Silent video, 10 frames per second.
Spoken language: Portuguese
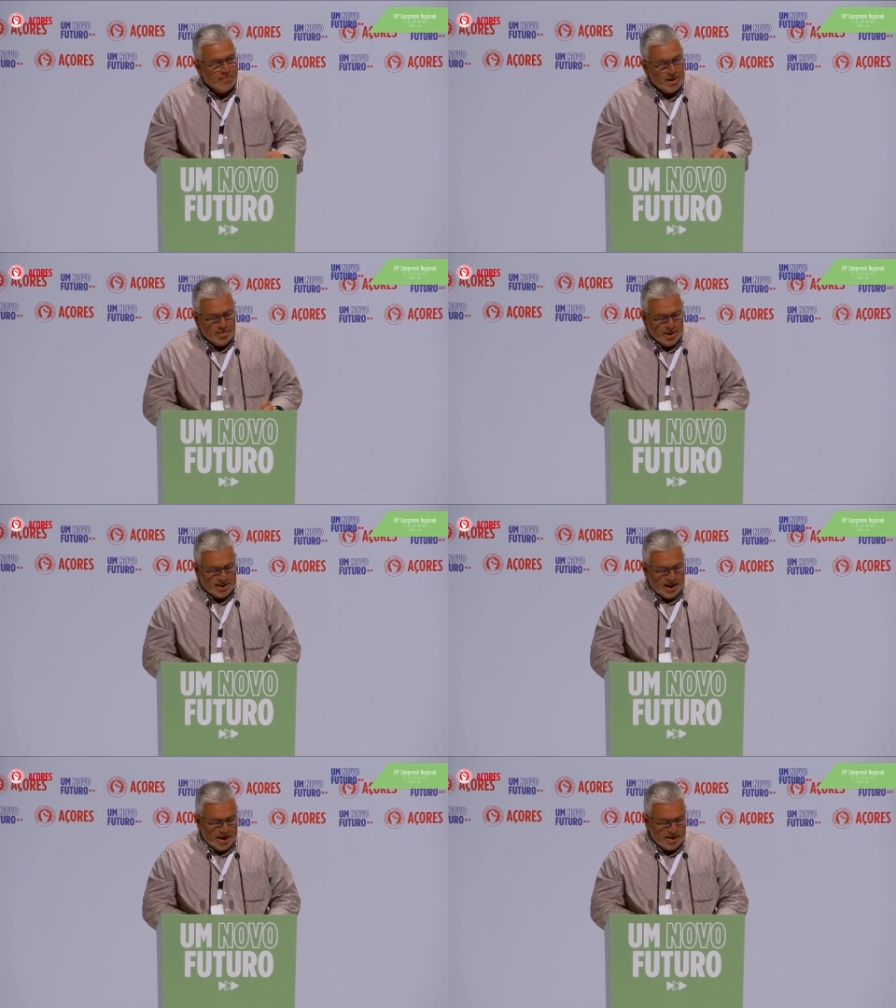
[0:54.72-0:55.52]

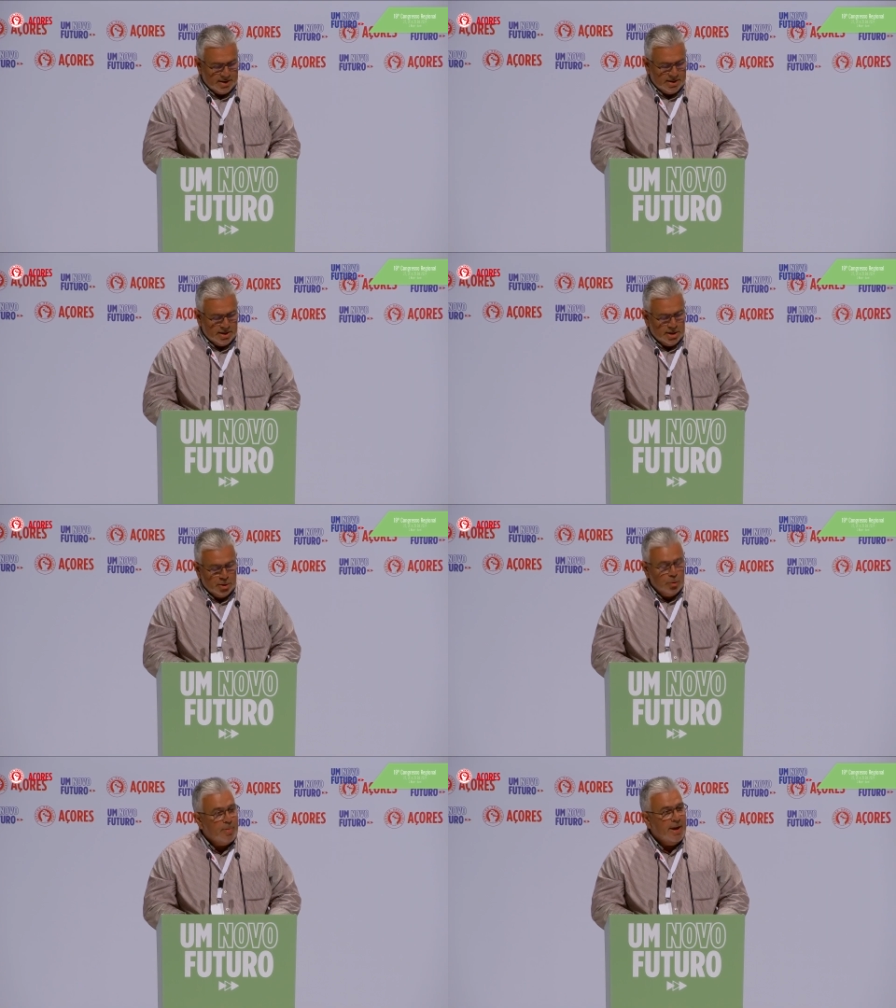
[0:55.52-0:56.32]
Parlamentar
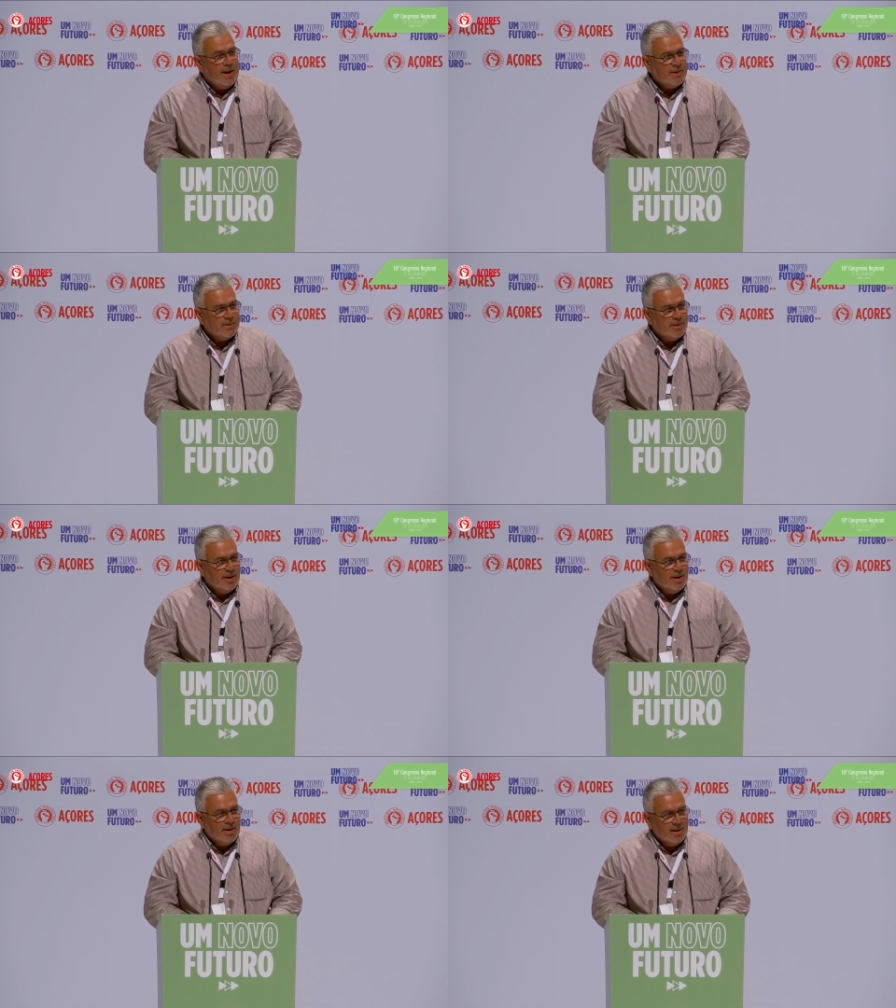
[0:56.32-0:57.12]
do PS,
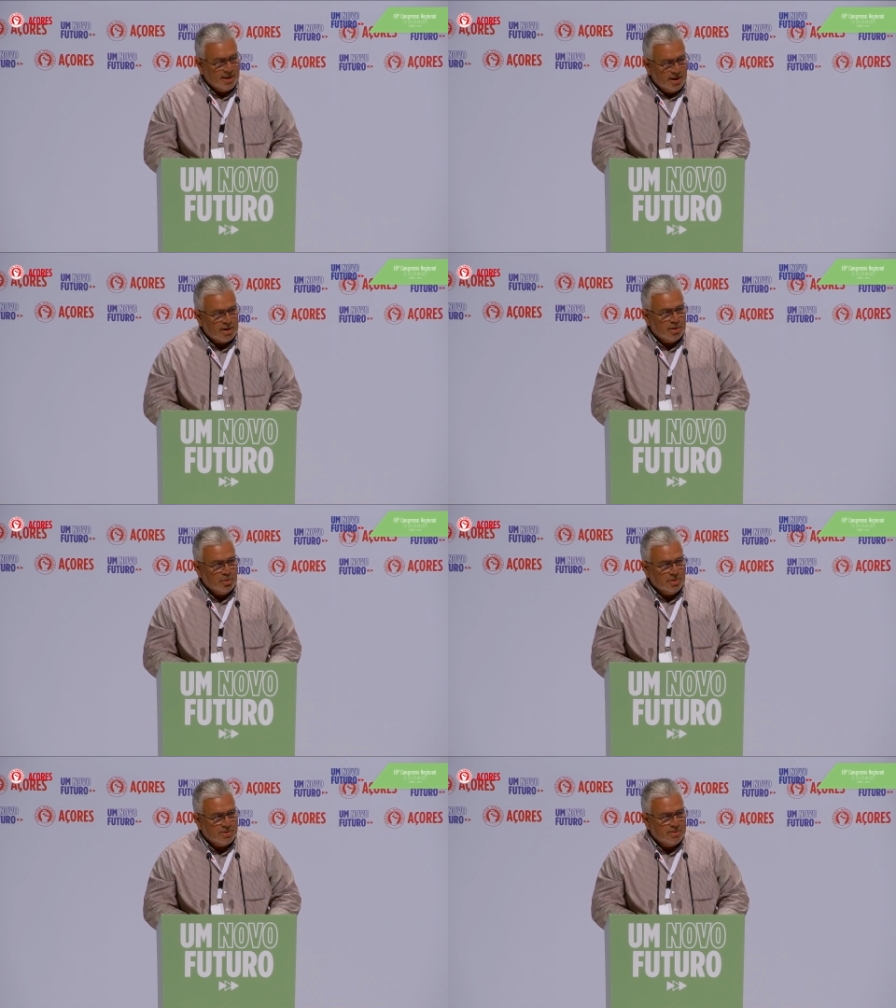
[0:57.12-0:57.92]
Andréa
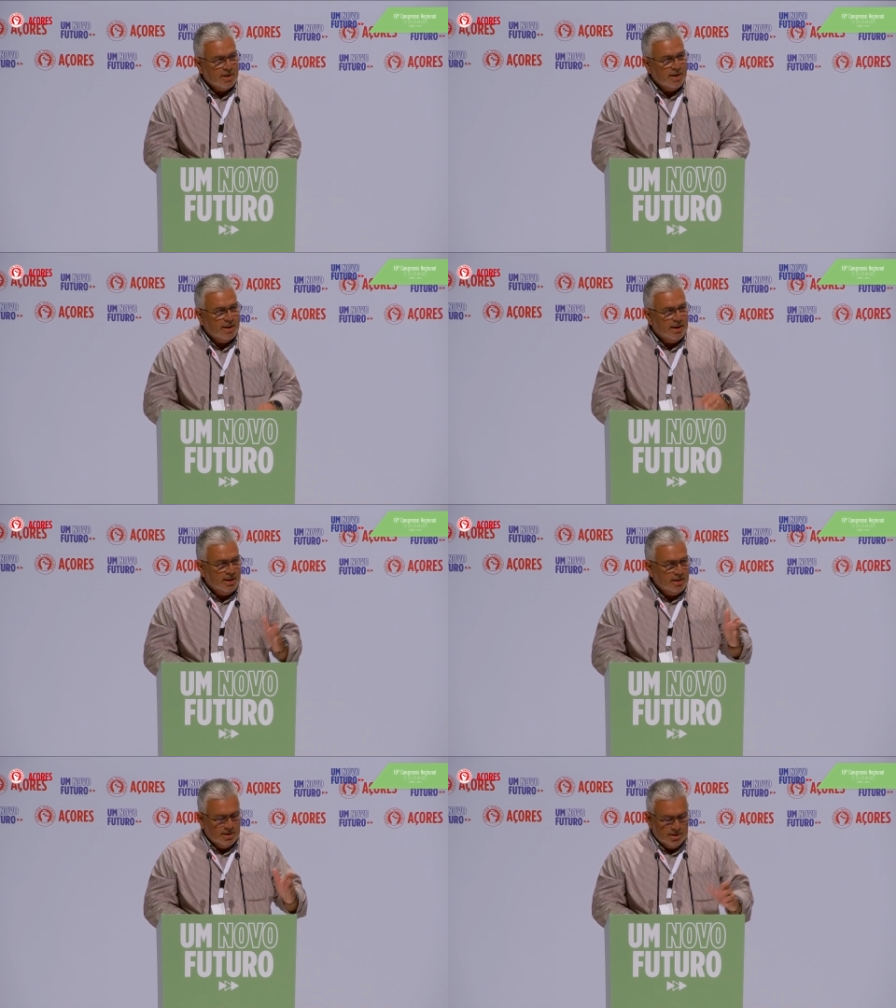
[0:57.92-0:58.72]
Cardoso,
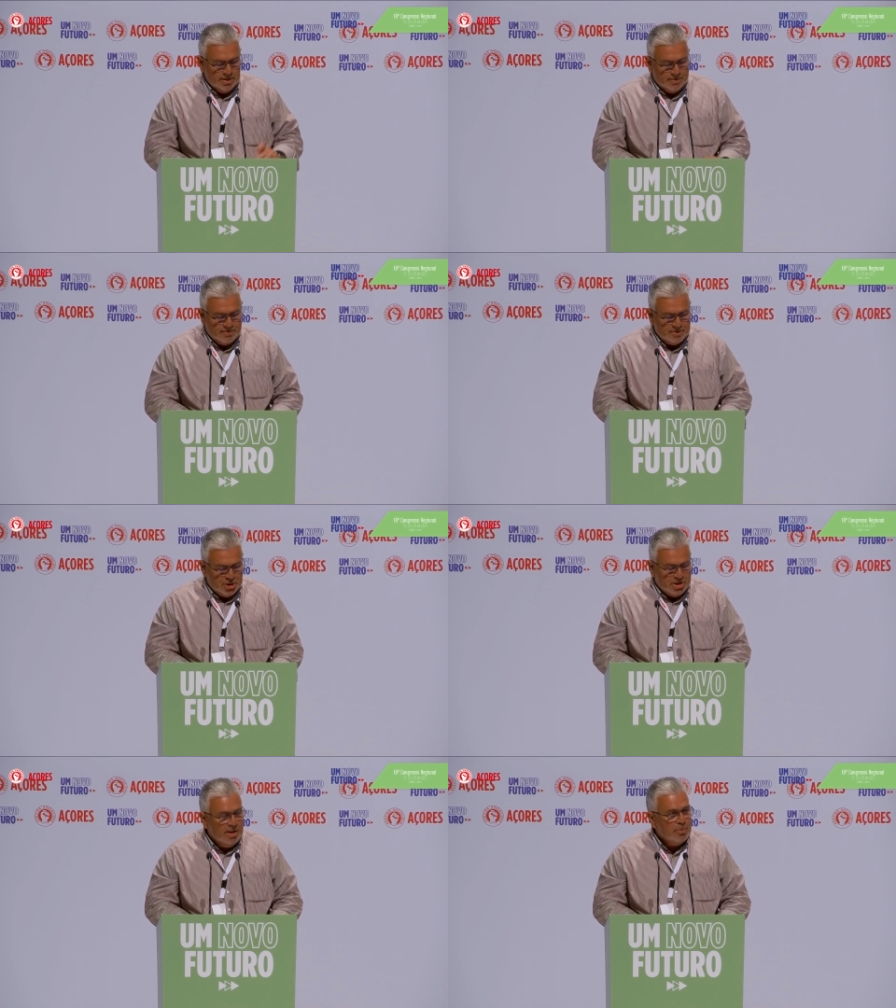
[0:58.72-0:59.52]
e eh,
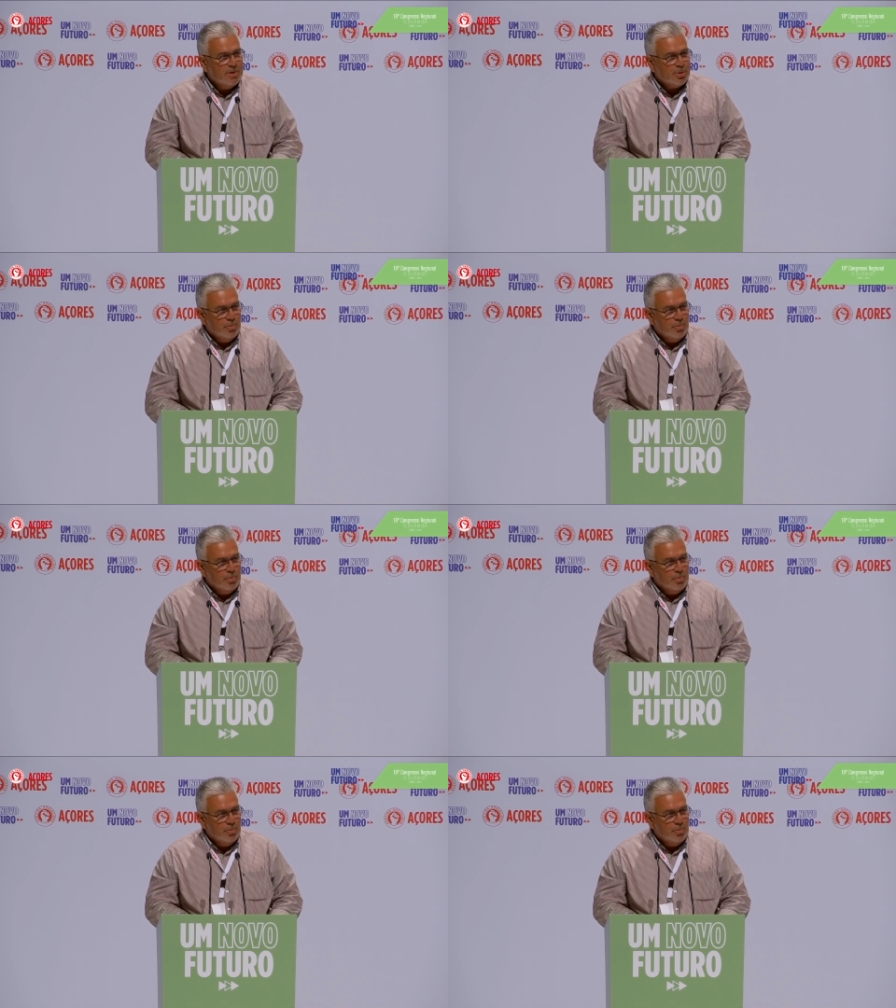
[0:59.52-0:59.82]
estendo este